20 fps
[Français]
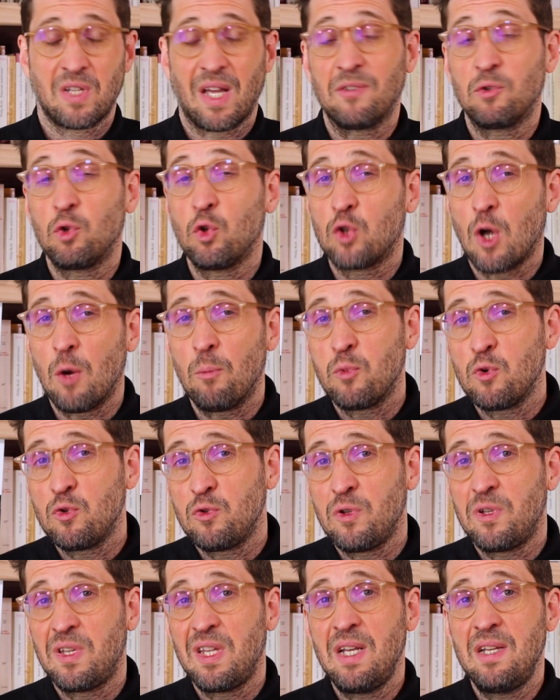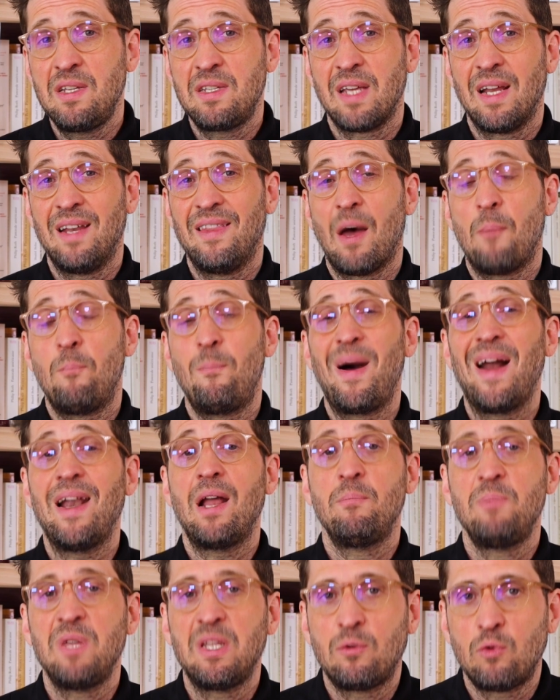sera d'autant plus utile si elle n'a pas
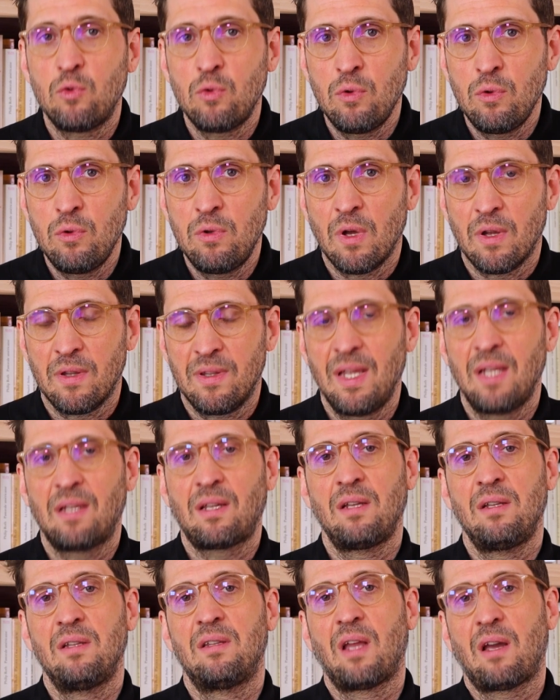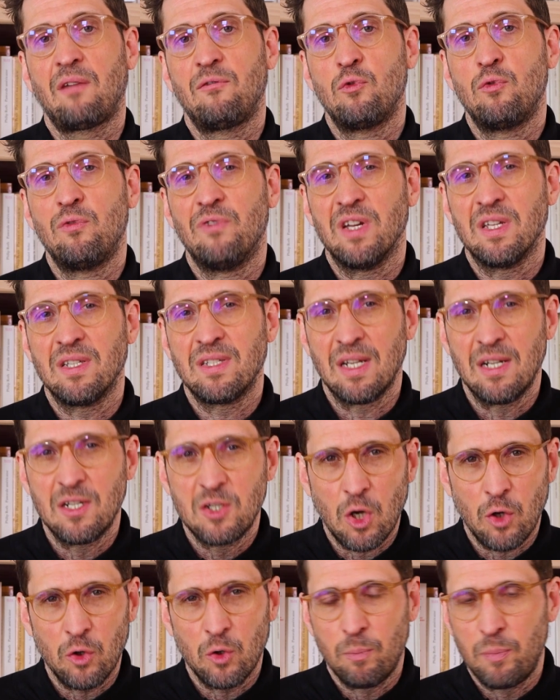l'habitude d'être interviewée. C'est le
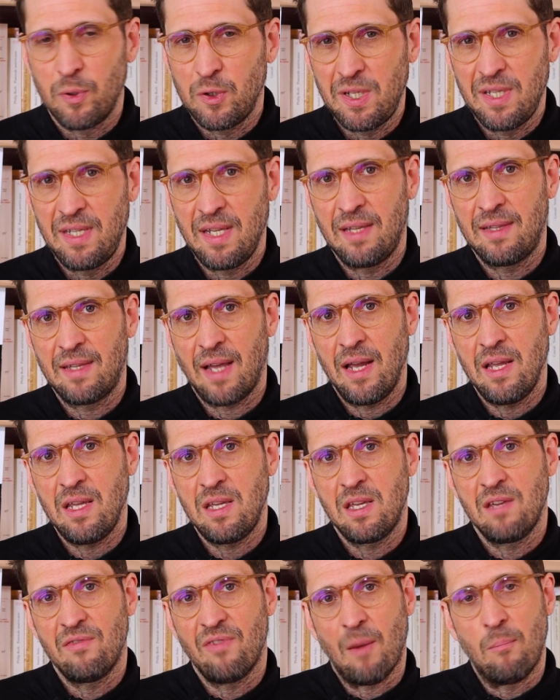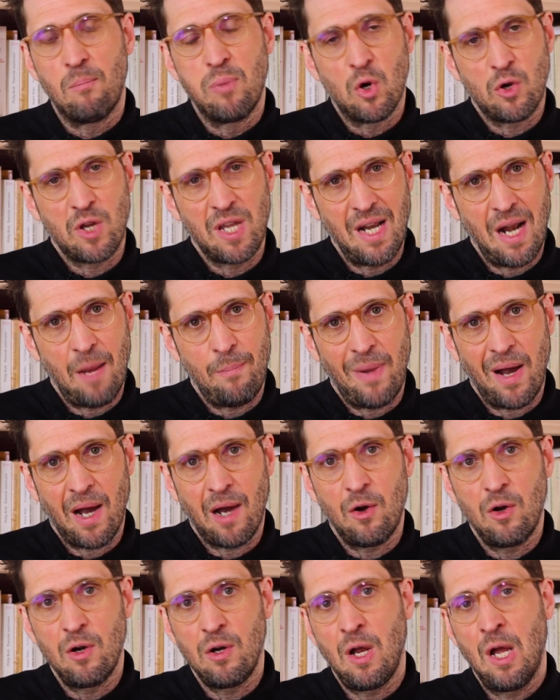genre de petit détail qui va bloquer la
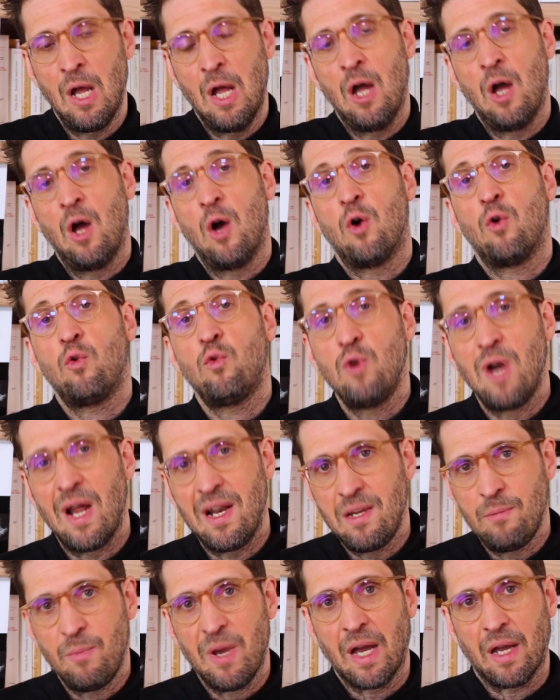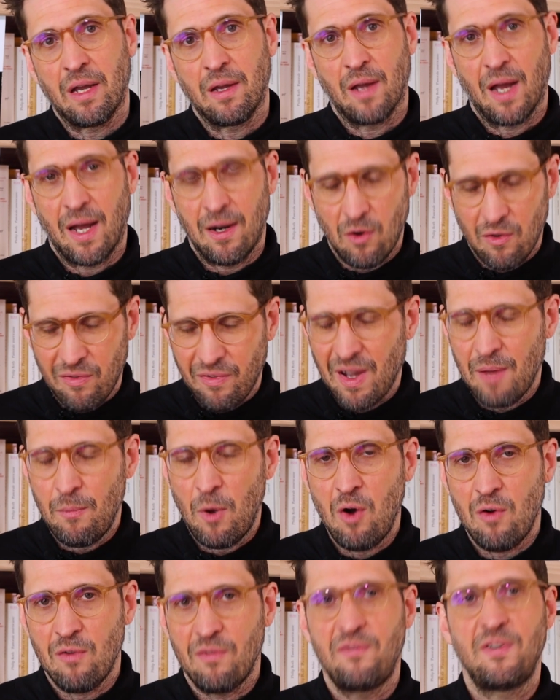parole ou la libérer. Alors
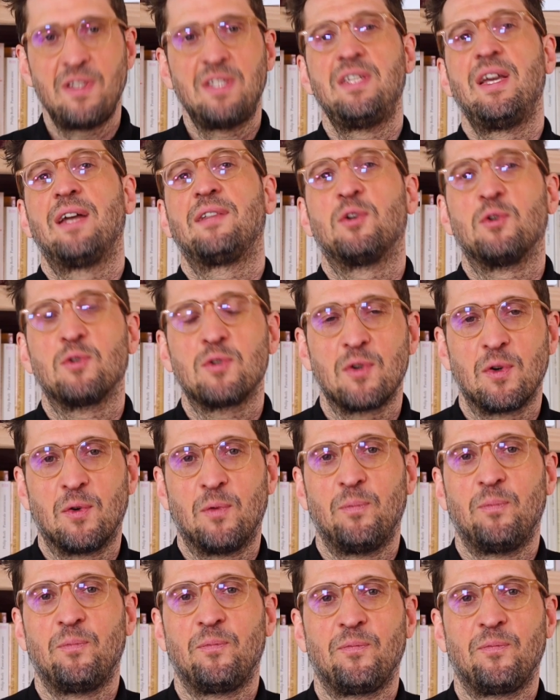vraiment, faites-y attention.